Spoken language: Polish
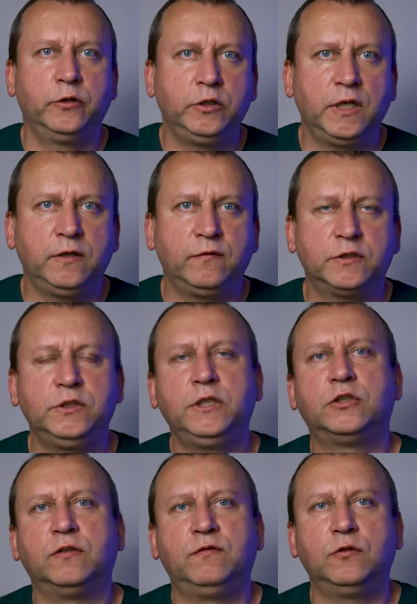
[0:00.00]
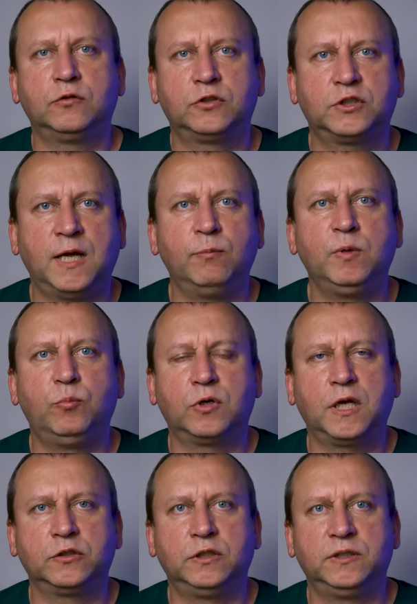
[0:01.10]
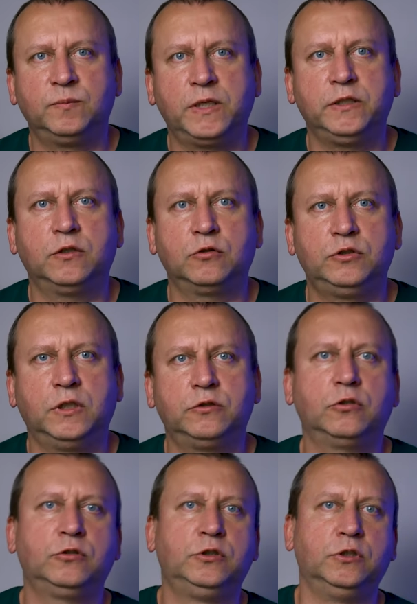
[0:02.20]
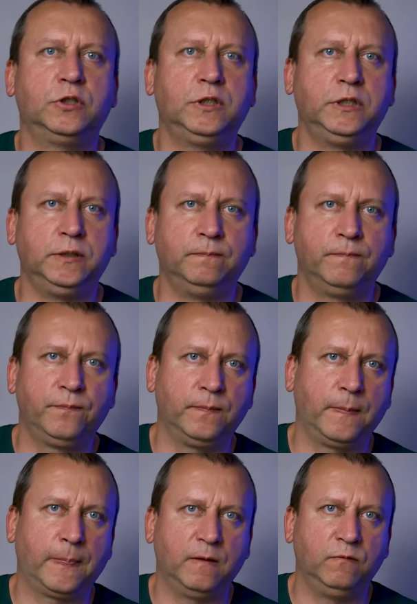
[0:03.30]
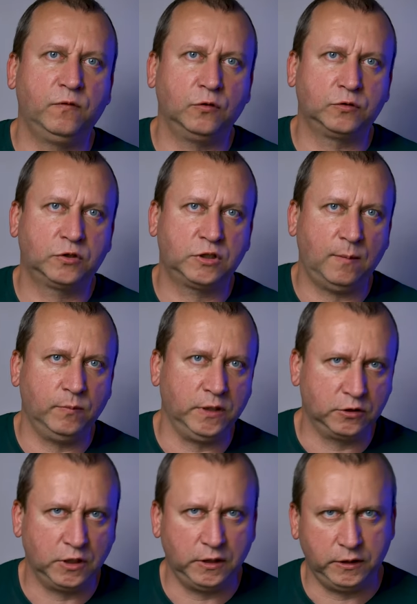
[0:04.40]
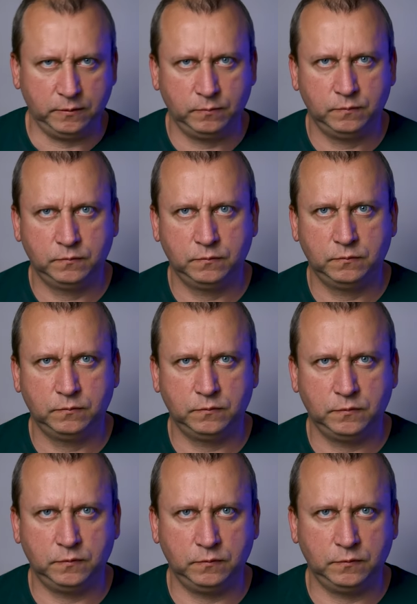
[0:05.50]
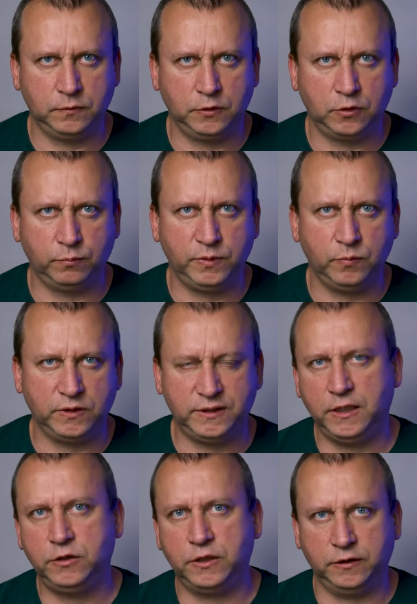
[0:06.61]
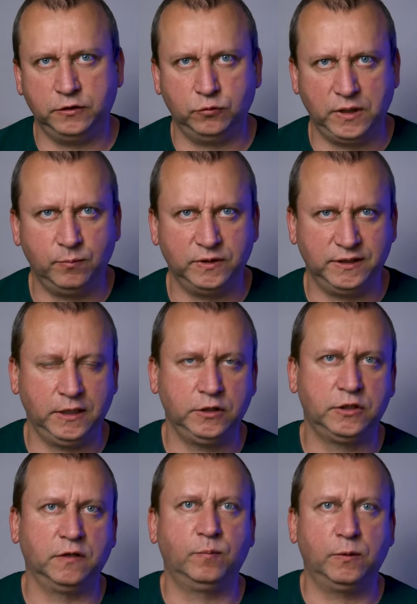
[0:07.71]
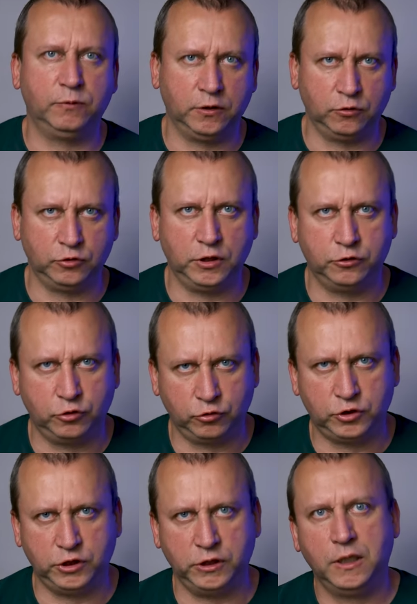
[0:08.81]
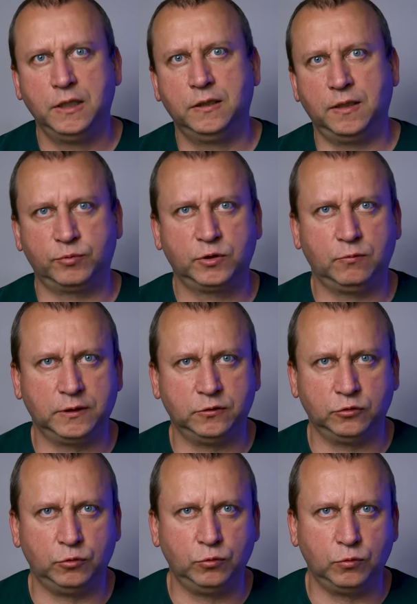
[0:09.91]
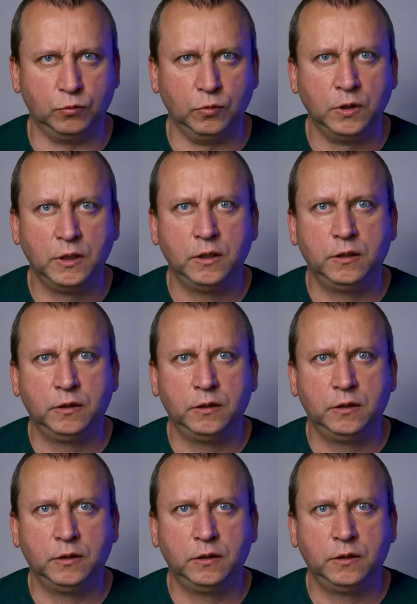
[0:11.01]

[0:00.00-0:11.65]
No i najważniejsze, wyostrzamy po każdej zmianie rozdzielczości, czyli mm, wyostrzamy, jeżeli mm, robimy zdjęcie, edytujemy zdjęcie w pełnej rozdzielczości, na przykład do druku